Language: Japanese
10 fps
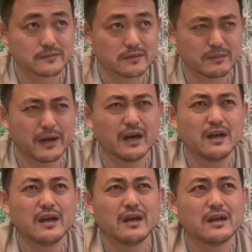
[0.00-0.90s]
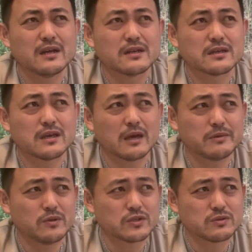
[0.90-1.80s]
まあ、
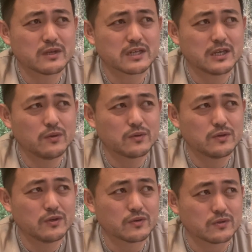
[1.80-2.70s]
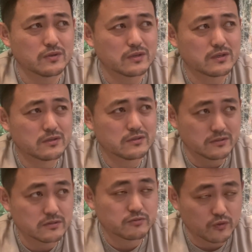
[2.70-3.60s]
蛇年は記憶力、う
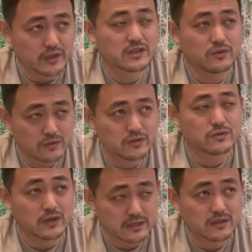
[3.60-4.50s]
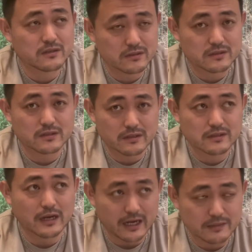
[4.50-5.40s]
ん、そうね、記憶力が
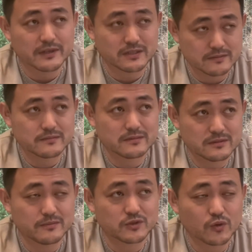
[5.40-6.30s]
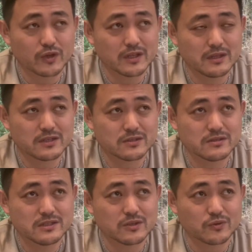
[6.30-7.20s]
あります。まそれに
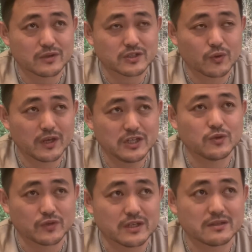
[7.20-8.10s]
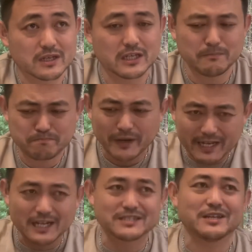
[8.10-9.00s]
次いでというか、それ以上に。で、引っ張
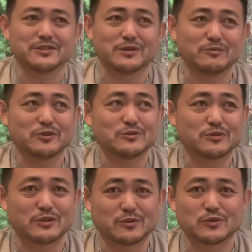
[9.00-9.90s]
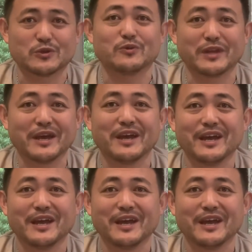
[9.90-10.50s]
りがちなんですよ、蛇年の人は。ちょっとそれをね。